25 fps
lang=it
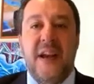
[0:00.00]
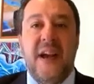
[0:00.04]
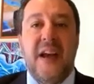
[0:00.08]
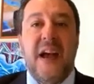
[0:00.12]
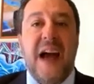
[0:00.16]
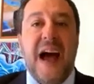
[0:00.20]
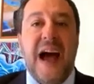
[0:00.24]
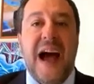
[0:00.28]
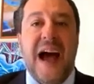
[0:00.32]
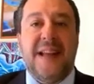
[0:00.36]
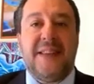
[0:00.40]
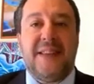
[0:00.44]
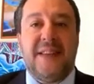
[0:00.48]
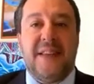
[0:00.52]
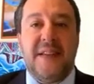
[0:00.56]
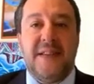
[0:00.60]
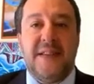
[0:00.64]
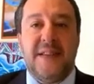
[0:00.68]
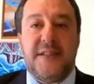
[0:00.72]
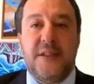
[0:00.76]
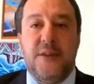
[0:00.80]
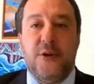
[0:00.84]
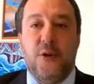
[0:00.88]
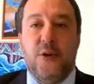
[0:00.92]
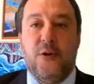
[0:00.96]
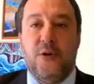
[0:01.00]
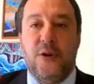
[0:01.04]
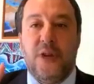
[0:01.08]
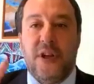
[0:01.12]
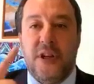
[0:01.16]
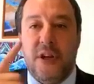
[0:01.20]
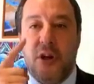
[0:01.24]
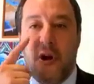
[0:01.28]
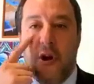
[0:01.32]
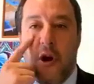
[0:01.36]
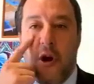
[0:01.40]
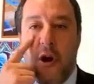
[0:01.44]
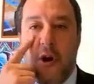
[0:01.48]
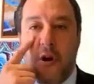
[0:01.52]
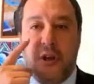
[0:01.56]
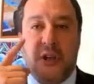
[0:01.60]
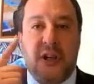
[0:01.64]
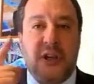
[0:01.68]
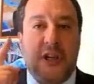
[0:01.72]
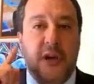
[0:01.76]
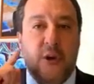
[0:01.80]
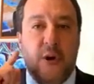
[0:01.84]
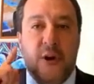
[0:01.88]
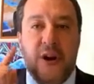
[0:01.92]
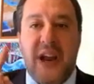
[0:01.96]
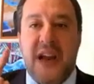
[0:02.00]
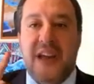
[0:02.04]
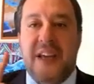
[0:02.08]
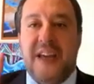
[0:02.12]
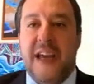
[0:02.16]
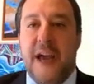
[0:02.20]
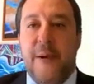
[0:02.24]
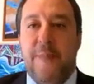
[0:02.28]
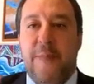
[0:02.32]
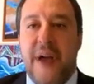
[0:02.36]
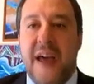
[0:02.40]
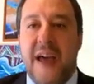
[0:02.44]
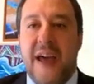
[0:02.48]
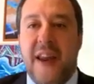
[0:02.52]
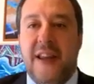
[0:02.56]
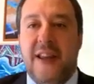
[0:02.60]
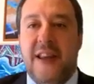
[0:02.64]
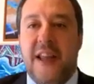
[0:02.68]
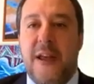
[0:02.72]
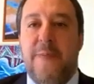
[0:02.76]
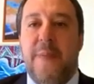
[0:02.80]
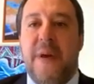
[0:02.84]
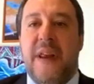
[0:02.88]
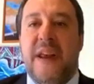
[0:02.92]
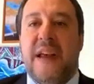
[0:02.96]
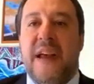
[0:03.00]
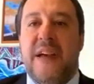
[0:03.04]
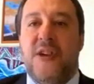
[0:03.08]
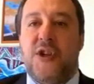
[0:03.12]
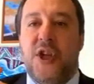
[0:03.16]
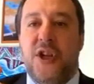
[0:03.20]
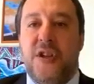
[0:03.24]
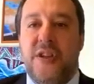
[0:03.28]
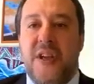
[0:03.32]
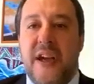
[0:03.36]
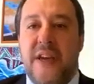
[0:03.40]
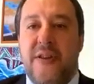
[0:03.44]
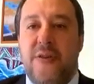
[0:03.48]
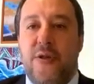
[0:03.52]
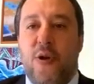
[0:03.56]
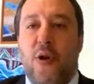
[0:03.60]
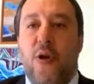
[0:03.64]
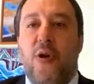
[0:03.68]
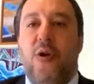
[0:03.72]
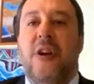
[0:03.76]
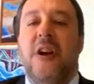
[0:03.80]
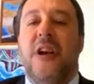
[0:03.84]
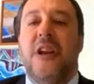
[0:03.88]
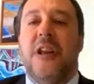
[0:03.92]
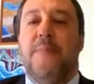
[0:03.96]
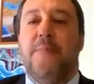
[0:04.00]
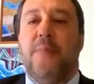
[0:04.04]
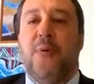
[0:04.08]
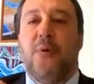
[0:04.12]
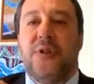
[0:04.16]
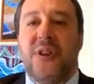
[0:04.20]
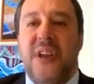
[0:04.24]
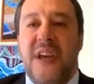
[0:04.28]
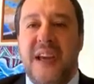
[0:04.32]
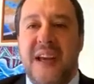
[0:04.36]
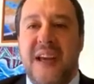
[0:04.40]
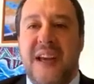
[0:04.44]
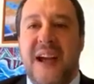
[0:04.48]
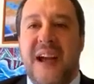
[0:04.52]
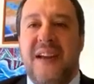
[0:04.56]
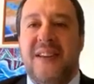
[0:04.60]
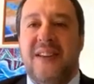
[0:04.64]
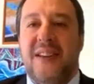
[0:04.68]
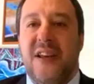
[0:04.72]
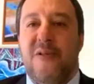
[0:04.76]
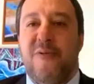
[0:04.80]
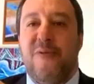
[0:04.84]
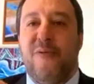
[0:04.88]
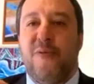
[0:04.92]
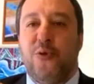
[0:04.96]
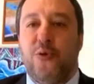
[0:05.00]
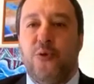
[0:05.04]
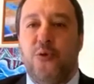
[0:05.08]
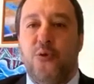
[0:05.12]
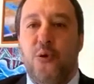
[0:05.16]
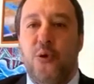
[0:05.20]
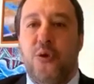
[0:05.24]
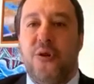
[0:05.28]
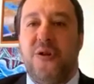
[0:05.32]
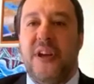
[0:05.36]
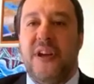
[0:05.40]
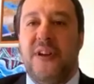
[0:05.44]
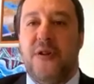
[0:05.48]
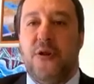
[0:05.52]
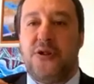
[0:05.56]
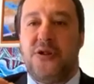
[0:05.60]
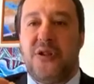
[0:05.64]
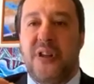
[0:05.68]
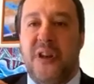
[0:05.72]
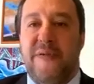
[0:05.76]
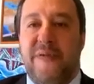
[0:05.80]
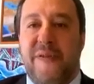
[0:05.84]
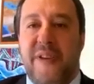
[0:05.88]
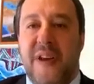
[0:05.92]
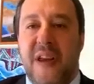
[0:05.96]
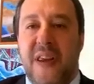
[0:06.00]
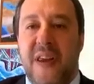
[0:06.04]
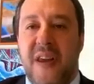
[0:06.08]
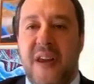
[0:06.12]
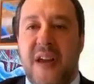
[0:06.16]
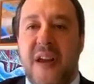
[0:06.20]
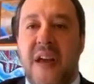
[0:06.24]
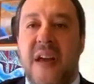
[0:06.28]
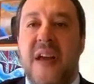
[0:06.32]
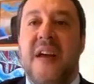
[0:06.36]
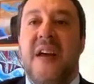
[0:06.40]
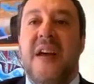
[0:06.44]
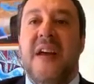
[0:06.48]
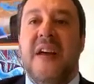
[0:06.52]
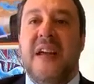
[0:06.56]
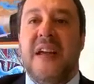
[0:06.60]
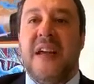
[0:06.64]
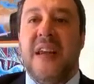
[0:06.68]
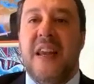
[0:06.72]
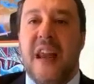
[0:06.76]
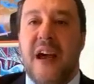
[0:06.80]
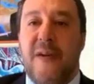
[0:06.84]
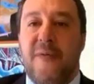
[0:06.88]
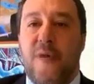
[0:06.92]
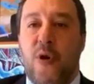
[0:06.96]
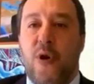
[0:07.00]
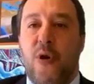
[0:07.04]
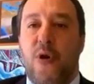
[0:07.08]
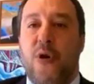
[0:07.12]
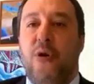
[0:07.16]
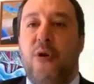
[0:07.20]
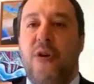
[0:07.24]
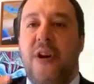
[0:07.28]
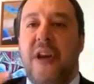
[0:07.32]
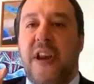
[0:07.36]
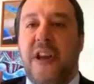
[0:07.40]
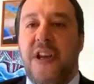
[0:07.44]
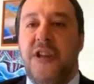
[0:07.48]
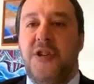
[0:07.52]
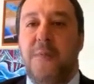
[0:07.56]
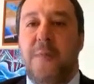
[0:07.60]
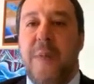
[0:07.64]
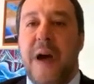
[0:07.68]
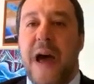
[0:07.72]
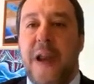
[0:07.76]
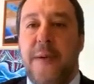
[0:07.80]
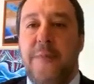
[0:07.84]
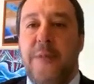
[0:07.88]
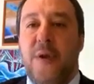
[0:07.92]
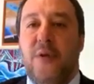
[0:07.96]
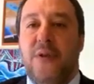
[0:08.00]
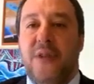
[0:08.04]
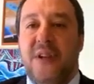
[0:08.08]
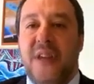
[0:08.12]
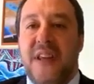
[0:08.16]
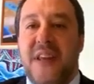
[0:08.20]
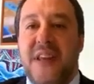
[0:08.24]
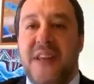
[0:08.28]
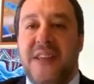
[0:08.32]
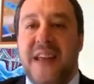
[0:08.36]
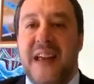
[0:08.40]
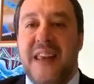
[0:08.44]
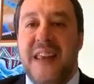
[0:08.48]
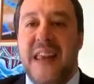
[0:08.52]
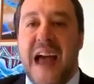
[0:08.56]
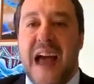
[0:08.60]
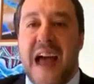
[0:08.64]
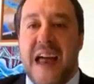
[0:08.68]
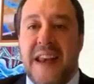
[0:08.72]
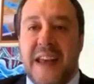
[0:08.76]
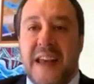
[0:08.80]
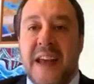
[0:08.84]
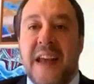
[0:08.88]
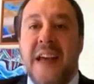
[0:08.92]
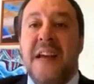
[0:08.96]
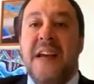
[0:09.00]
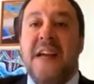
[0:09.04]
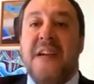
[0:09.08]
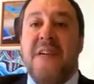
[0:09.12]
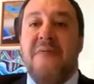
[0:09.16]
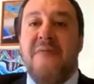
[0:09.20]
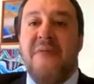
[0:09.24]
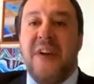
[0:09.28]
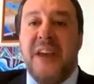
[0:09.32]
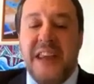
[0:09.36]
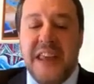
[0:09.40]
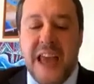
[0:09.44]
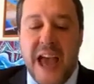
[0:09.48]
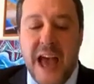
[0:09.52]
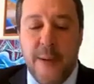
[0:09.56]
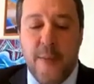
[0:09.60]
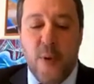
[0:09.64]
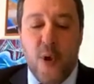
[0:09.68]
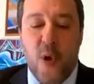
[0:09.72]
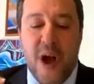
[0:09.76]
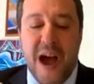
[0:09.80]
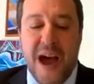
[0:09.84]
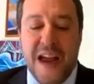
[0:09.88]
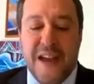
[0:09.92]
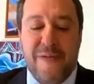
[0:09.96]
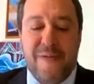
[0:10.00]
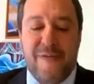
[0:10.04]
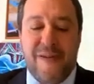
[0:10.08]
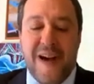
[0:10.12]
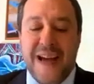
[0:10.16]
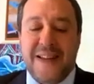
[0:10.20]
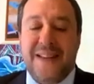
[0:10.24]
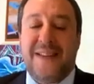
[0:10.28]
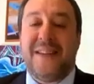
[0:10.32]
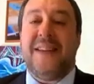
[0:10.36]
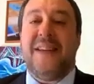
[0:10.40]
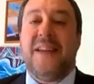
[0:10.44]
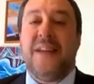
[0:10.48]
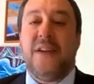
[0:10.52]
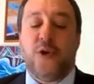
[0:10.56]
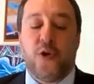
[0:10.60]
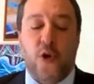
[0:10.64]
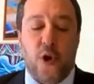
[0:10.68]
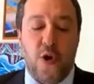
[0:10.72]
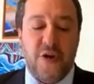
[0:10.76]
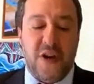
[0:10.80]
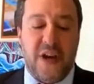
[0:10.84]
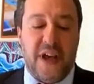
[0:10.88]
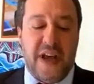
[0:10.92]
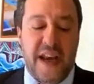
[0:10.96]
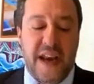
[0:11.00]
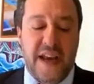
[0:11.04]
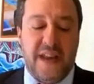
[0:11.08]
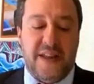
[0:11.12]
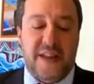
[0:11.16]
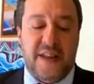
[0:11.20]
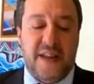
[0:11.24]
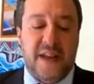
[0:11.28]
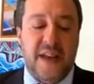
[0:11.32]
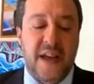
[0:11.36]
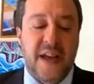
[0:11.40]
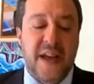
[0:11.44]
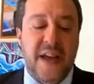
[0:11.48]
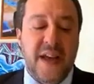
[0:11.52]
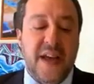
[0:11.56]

attenzioni, occhi e orecchie aperte perché c'è dietro l'ipoteca del futuro dei nostri figli, il lavoro e il risparmio degli italiani. Veniamo ai fatti concreti.